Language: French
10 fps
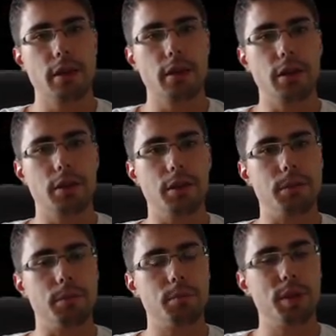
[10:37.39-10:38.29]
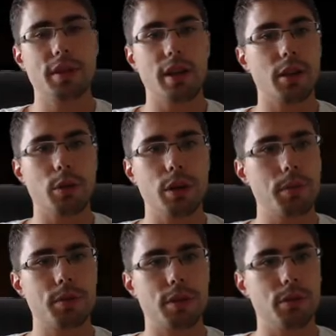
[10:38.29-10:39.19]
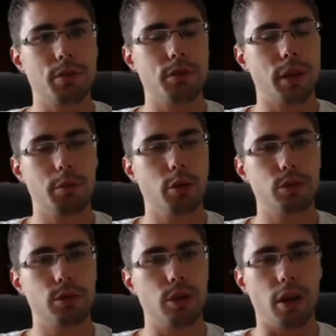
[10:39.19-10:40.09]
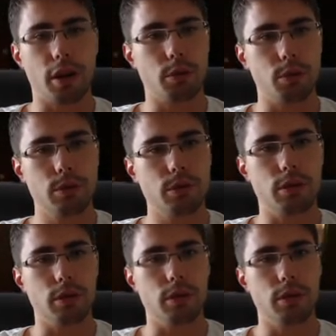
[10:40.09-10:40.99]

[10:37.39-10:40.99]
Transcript: Euh, puis ce qui est incroyable, c'est que vraiment on t'en raconte euh,